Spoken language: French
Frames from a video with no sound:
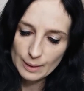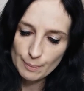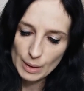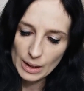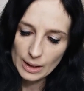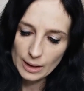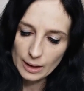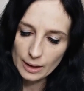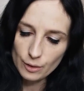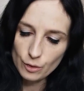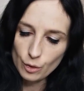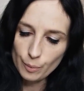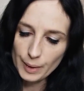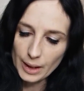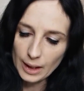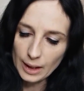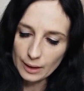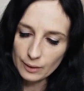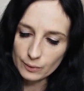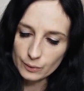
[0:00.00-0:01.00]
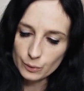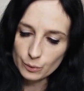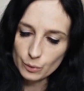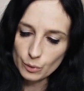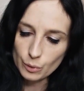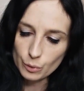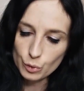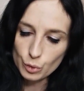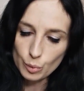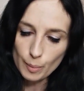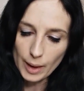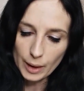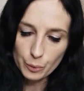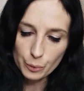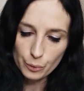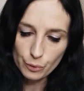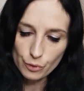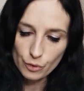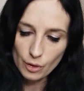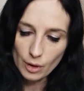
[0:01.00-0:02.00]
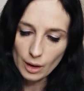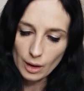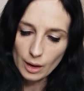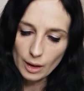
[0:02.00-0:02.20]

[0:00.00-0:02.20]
ml de miella dans une tube à gouttes.